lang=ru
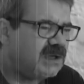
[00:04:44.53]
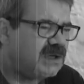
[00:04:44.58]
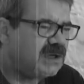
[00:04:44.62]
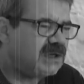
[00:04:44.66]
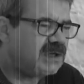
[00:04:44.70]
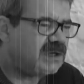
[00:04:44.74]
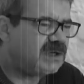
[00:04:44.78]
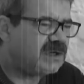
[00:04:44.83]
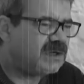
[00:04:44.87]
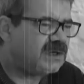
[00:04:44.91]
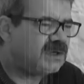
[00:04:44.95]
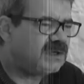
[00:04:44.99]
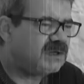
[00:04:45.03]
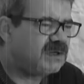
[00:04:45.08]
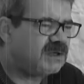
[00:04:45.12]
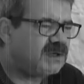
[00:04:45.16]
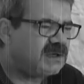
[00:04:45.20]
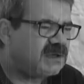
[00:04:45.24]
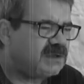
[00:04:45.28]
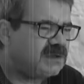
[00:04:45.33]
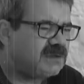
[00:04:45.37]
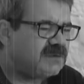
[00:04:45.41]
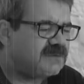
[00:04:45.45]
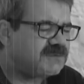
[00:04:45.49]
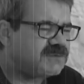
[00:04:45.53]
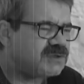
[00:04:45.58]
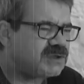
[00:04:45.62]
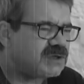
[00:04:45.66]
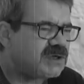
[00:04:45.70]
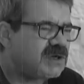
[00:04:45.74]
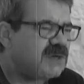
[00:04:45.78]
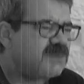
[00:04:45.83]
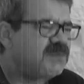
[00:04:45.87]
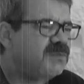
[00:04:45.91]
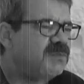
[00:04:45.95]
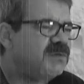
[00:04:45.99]

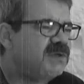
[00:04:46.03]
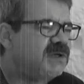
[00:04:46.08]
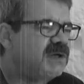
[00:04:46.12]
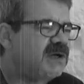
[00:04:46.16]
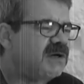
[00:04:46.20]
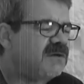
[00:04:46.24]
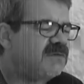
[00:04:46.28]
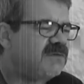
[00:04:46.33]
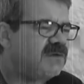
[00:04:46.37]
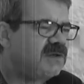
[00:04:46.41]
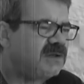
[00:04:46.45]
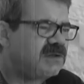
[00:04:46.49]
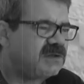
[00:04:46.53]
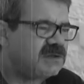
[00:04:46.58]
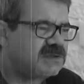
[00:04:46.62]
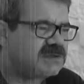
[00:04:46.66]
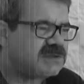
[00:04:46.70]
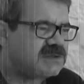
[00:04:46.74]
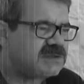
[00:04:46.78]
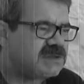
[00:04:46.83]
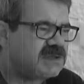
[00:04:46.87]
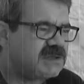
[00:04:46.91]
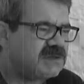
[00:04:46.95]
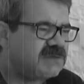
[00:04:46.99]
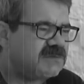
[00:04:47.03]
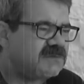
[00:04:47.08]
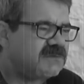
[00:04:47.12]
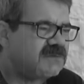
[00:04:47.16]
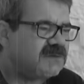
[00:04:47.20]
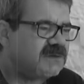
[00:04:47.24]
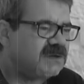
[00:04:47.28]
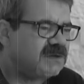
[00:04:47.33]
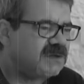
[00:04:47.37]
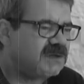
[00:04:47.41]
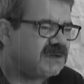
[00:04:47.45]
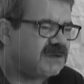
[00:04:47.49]
вчера опубликовал
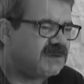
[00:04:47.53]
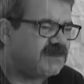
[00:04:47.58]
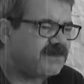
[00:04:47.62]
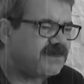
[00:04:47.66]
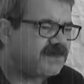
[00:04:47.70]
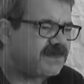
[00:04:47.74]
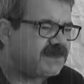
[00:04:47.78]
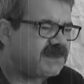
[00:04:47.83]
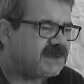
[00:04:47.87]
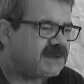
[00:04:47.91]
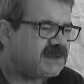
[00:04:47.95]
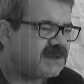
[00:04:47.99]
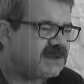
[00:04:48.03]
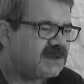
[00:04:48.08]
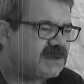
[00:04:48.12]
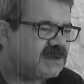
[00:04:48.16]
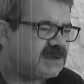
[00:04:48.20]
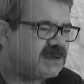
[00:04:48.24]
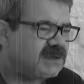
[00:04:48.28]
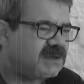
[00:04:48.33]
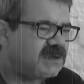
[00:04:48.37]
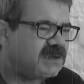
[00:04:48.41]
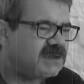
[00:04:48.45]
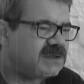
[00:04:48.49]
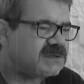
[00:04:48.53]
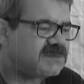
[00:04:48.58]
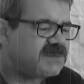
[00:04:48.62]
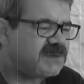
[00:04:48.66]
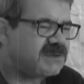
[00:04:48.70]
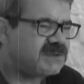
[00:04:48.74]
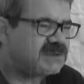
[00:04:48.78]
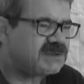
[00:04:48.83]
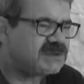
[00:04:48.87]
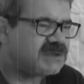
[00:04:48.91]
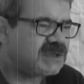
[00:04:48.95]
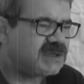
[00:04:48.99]
заново
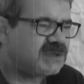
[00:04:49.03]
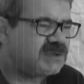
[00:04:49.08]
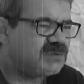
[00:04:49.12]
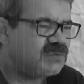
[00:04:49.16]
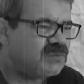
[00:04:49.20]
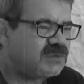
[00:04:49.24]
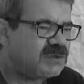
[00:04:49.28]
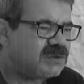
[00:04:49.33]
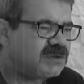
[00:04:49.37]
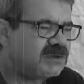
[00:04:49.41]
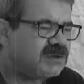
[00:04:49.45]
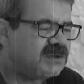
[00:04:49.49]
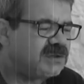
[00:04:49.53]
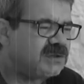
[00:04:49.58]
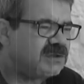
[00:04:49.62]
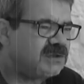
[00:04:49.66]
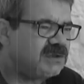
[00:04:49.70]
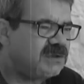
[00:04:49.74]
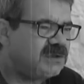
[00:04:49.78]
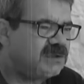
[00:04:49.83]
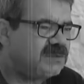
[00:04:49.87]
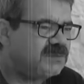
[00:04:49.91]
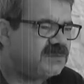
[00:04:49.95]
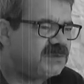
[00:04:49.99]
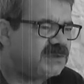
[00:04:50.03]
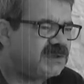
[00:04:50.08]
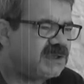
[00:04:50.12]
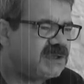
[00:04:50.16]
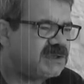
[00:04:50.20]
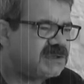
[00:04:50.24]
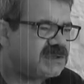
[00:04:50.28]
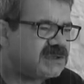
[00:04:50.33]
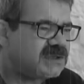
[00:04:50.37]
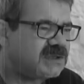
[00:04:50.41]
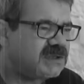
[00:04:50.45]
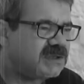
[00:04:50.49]
господин Зайнулин, и мы на
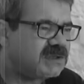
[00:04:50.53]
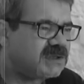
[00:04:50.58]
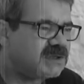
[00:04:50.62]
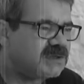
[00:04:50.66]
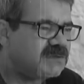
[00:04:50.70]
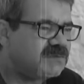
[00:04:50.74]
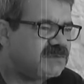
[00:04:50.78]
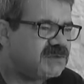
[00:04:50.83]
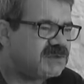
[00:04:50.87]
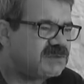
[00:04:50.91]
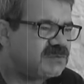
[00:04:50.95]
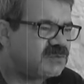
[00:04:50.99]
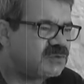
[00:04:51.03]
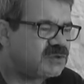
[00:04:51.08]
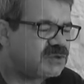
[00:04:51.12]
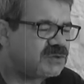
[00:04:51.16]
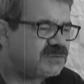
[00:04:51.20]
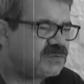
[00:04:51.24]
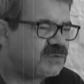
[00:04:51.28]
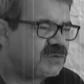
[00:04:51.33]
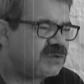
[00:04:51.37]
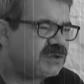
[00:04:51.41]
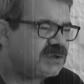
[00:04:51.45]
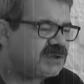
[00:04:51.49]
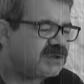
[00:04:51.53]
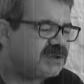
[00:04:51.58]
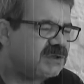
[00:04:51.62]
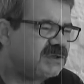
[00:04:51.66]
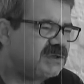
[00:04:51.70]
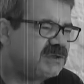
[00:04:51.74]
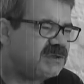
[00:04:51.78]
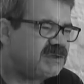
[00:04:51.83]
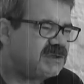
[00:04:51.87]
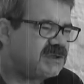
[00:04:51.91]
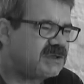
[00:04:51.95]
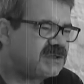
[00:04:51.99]
этих кадрах видим очень многих
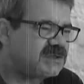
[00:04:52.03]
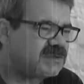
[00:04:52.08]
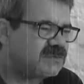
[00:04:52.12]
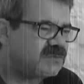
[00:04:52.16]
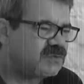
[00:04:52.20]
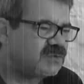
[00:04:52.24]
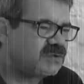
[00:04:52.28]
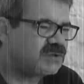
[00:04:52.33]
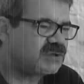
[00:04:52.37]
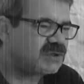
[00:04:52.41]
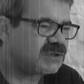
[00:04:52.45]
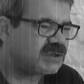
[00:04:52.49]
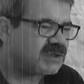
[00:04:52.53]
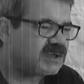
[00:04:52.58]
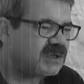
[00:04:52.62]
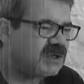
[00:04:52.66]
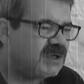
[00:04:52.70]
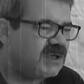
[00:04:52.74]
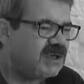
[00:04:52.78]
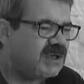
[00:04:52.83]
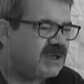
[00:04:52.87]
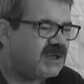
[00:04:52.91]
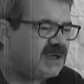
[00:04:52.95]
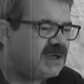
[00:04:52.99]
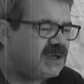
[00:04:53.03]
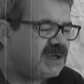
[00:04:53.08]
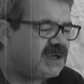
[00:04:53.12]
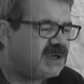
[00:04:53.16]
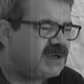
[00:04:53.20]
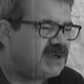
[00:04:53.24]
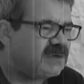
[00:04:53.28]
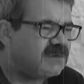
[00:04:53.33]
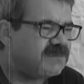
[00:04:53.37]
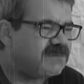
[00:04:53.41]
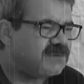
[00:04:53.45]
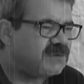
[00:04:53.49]
ныне действующих
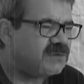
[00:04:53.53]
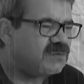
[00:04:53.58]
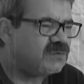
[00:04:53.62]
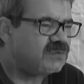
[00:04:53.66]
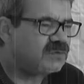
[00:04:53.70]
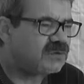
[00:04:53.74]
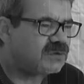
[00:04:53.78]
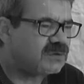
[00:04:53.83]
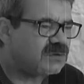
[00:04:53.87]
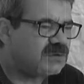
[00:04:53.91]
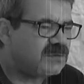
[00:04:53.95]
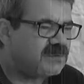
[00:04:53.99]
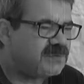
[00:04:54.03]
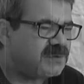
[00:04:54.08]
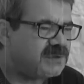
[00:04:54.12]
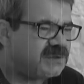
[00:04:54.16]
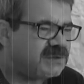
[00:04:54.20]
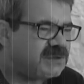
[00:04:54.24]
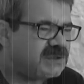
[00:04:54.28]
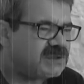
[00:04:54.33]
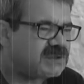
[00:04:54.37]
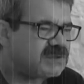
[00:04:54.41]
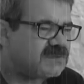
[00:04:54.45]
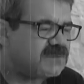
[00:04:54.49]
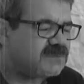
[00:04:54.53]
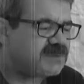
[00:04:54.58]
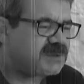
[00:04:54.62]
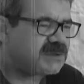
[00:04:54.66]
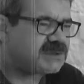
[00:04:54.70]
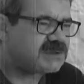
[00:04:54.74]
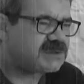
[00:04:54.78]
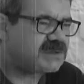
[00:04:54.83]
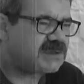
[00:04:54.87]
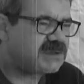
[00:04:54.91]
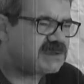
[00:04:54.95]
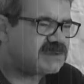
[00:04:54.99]
Э, фигур политического
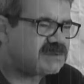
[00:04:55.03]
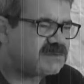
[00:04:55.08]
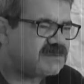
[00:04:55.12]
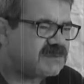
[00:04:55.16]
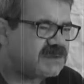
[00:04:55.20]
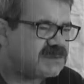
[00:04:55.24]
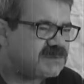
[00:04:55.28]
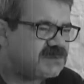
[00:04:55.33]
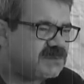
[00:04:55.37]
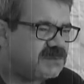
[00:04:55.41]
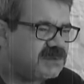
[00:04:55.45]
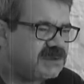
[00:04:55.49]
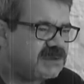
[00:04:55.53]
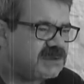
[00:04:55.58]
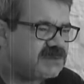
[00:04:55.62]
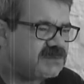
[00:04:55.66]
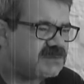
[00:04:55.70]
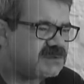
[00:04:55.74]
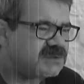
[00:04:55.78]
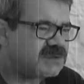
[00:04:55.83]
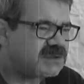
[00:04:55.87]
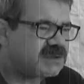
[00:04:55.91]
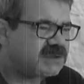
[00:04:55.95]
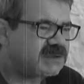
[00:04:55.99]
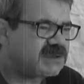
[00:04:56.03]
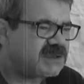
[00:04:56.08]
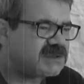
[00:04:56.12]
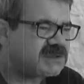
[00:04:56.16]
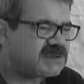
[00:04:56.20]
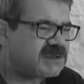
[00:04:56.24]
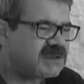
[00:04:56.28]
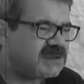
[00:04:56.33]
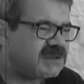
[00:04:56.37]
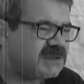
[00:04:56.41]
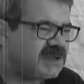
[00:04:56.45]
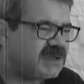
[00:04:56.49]
пространства Республики
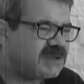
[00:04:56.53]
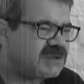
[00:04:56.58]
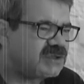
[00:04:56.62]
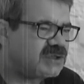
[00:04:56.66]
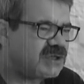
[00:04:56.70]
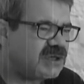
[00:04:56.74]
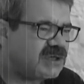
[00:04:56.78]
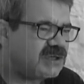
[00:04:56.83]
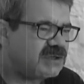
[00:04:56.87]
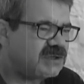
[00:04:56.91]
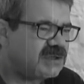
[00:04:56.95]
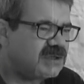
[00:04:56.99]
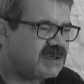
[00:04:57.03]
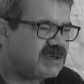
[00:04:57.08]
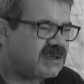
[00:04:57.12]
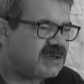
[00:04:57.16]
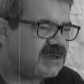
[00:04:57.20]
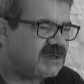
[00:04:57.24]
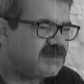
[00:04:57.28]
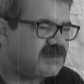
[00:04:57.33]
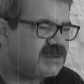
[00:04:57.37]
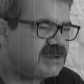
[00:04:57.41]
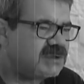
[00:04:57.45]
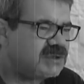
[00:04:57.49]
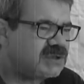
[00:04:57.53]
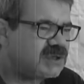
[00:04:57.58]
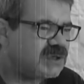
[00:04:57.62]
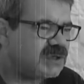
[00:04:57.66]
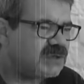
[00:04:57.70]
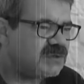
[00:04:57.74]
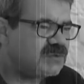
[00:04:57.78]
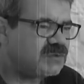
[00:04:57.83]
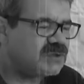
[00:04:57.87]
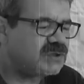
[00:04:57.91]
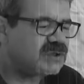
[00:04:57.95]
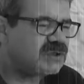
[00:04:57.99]
Башкортостан, отчаянно
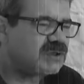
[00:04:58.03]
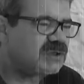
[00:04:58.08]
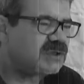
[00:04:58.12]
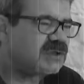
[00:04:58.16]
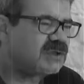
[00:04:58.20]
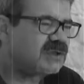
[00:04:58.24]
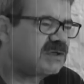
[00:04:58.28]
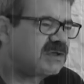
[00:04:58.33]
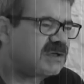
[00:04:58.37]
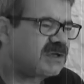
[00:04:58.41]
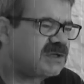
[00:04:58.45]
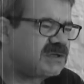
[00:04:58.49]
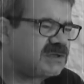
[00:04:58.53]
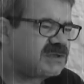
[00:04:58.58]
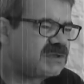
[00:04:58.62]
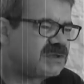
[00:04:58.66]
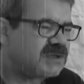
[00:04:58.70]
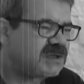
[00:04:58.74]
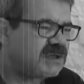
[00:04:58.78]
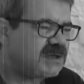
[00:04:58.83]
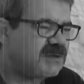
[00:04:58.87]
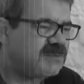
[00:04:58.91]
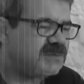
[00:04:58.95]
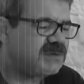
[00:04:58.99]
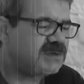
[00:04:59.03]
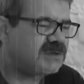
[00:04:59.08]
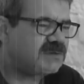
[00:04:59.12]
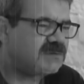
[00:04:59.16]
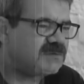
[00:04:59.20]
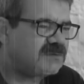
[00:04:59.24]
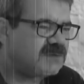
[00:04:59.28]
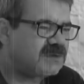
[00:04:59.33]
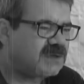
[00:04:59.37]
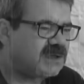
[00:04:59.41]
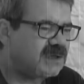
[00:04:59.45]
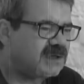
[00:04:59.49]
обличающих Радия
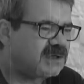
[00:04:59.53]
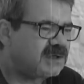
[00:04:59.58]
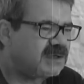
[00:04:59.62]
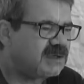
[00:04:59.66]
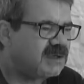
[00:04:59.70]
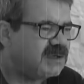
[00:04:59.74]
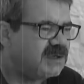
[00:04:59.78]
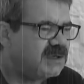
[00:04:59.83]
Хабирова как